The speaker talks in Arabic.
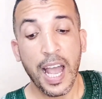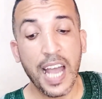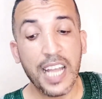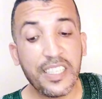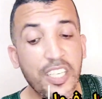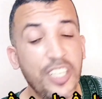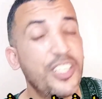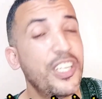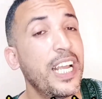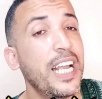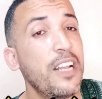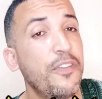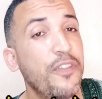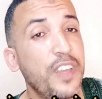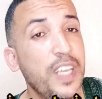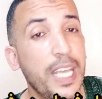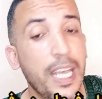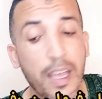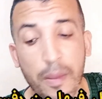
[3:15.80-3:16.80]
أتجعل
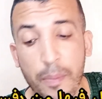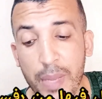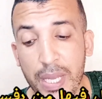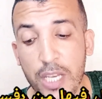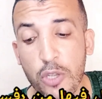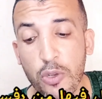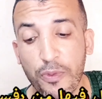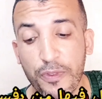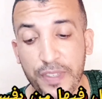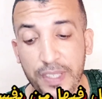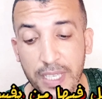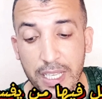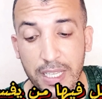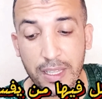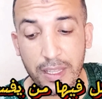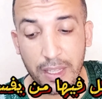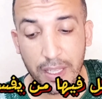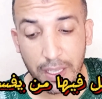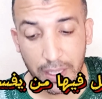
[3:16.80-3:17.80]
فيها من
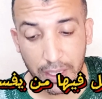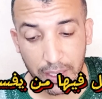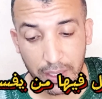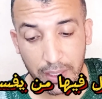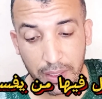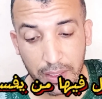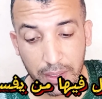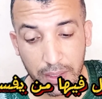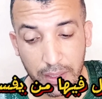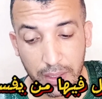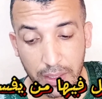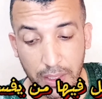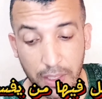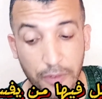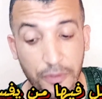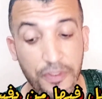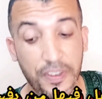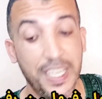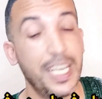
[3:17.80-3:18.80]
يفسد
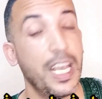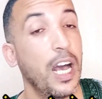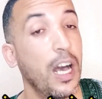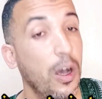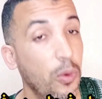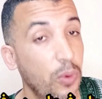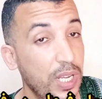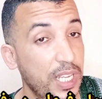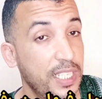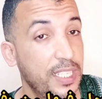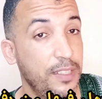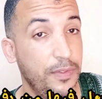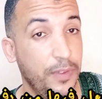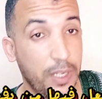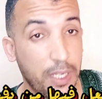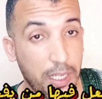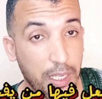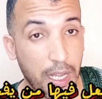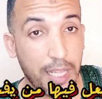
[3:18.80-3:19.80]
فيها
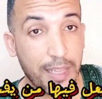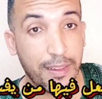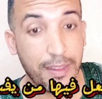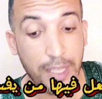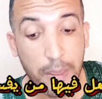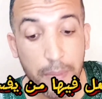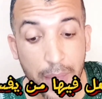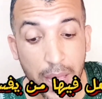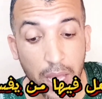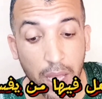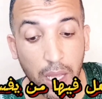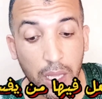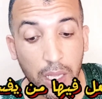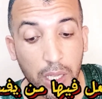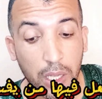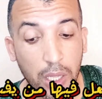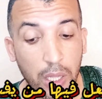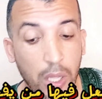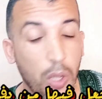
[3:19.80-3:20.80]
ويسفك الدماء
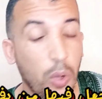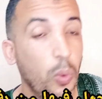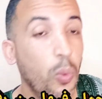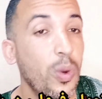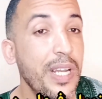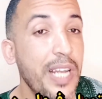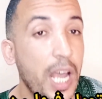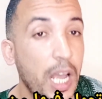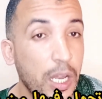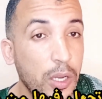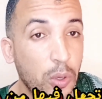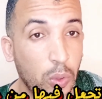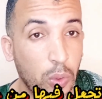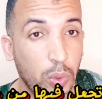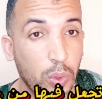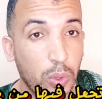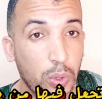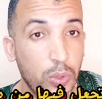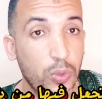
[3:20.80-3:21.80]
ونحن
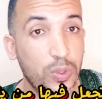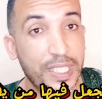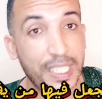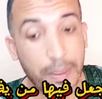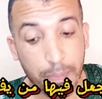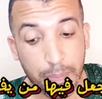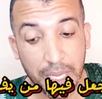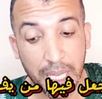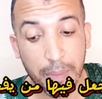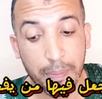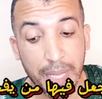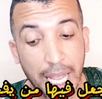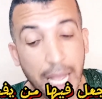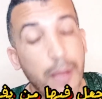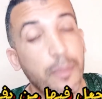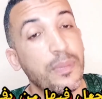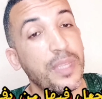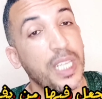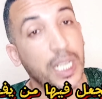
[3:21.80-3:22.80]
نسبح
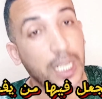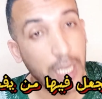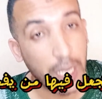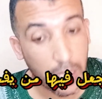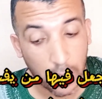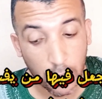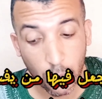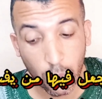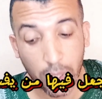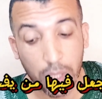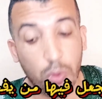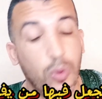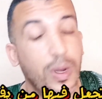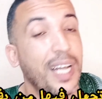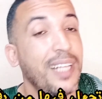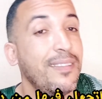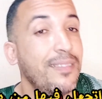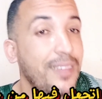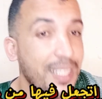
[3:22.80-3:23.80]
بحمدك
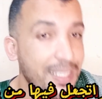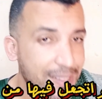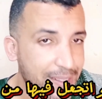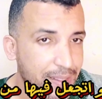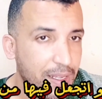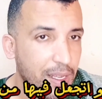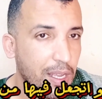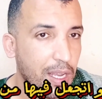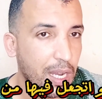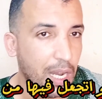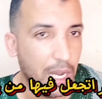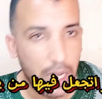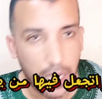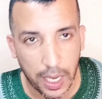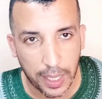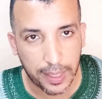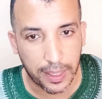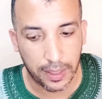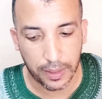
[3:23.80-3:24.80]
ونقدس
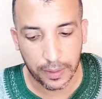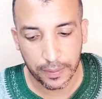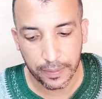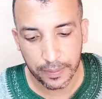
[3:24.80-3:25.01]
لك